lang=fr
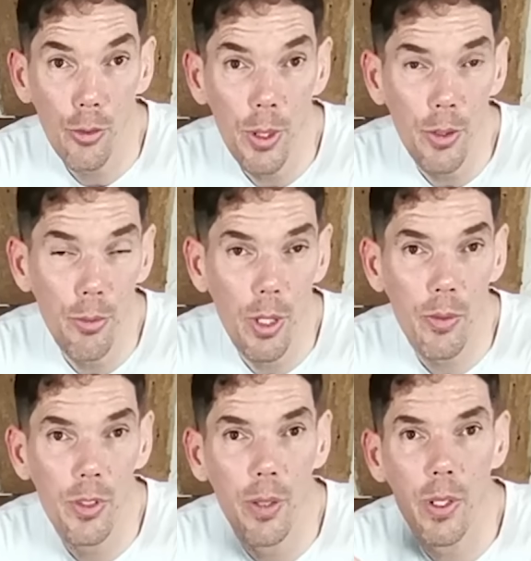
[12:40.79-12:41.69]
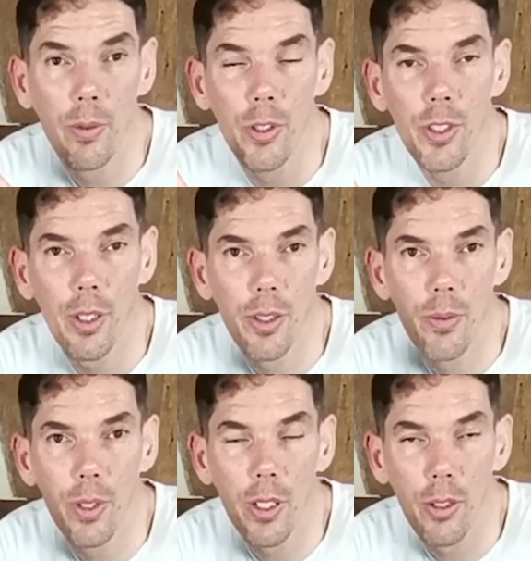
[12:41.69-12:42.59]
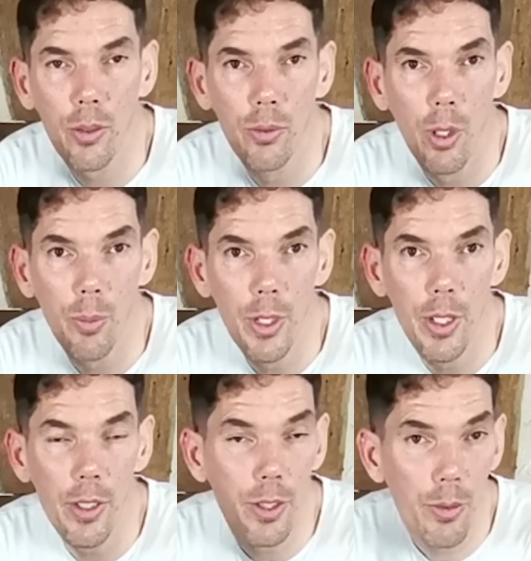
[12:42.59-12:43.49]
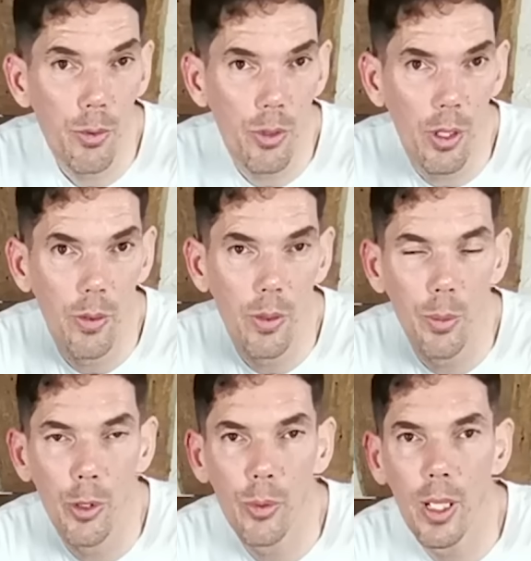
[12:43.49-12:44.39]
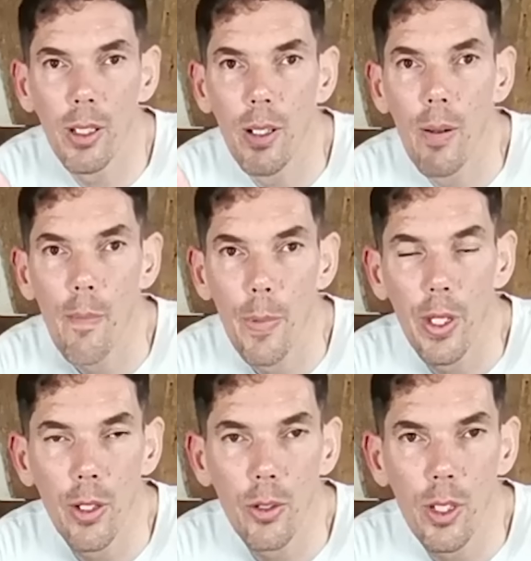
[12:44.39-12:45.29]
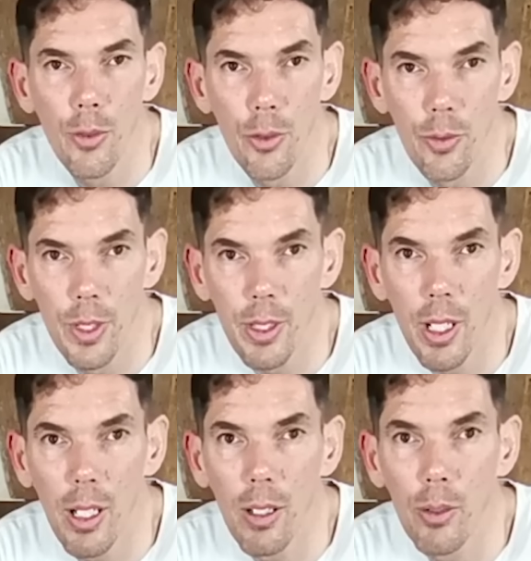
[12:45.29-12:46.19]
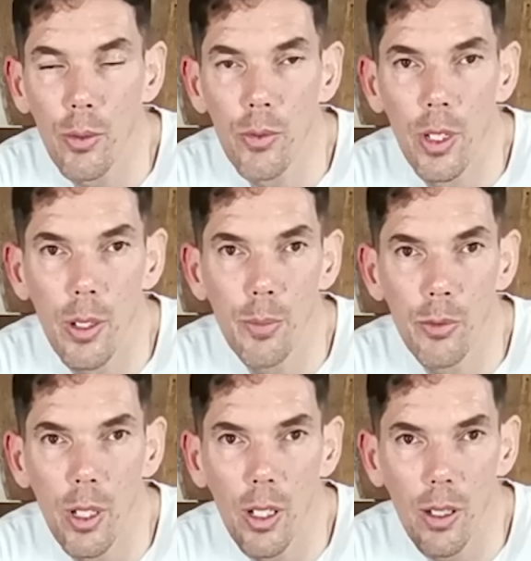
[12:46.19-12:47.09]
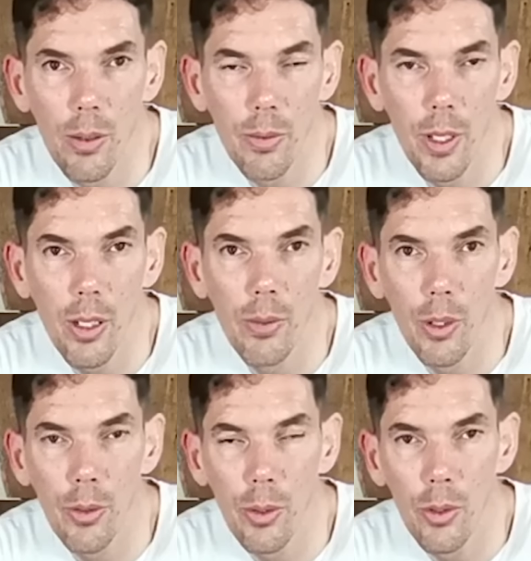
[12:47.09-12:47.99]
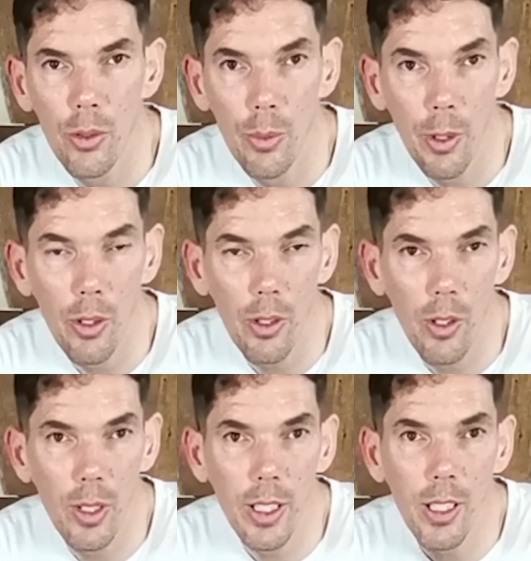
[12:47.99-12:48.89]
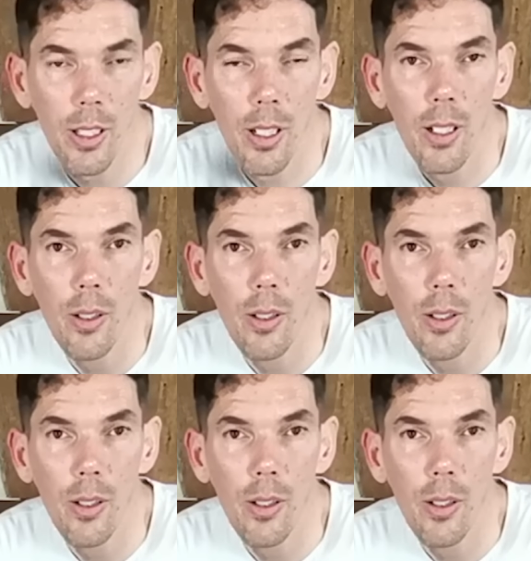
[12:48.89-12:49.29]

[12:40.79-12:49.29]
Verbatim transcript: ensuite, une fois que vous avez votre certificat de conformité, si vous en avez besoin, et le quitus fiscal, donc vous allez pouvoir faire votre demande en ligne